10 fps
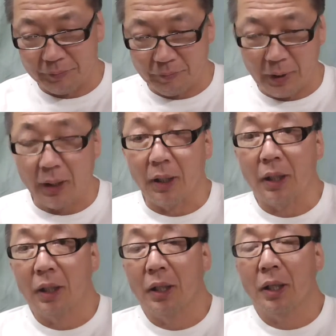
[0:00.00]
うん、ま
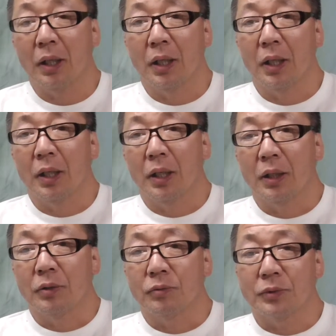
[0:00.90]
あ、
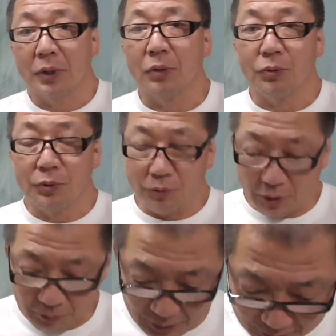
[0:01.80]
2日の休館日